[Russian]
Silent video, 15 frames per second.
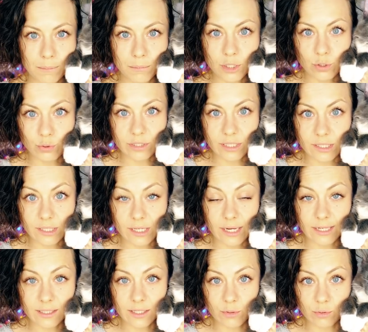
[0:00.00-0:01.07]
Мы тут с Кисой
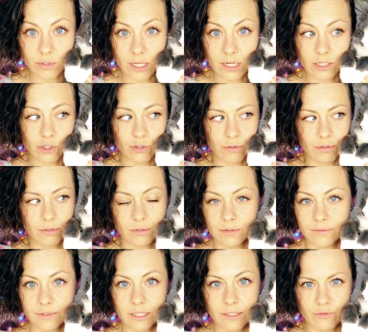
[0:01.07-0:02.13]
Алисой узнали, что
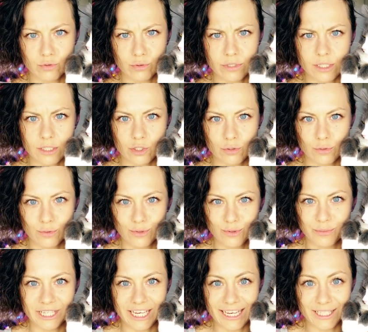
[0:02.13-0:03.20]
вы не в курсе, что
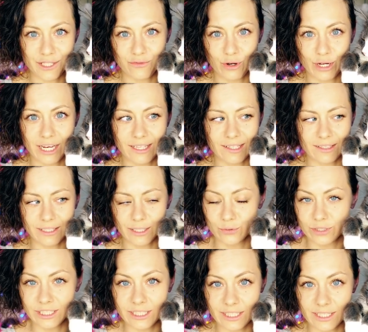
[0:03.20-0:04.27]
у меня есть свой канал, и у
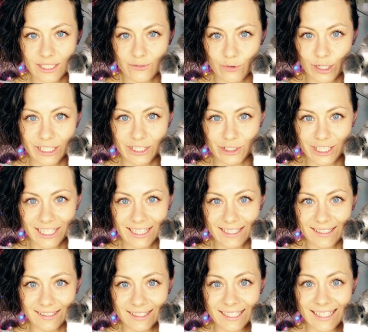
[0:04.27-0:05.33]
них есть свой личный
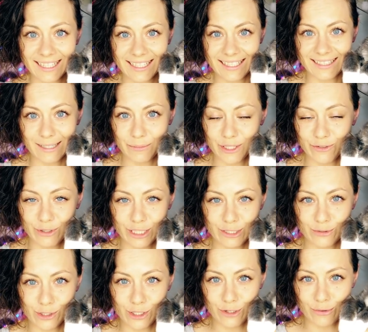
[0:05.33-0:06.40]
канал. И там
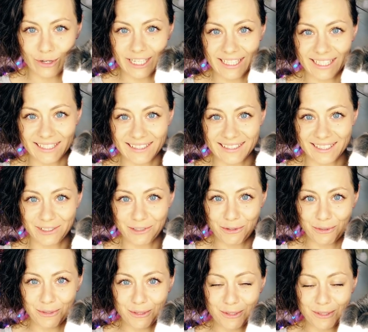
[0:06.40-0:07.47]
сегодня тоже ролики, так
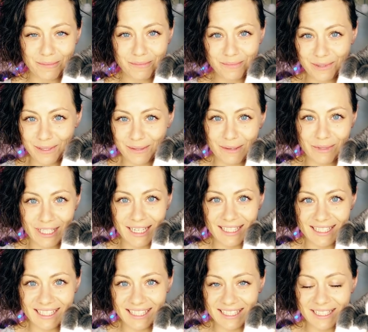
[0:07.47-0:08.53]
что
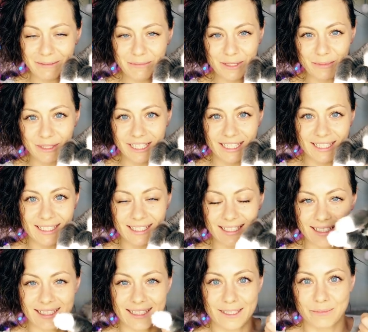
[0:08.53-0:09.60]
обязательно сходите, посмотрите
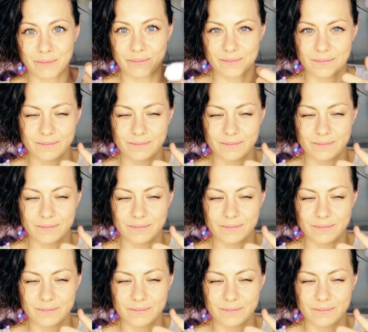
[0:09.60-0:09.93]
и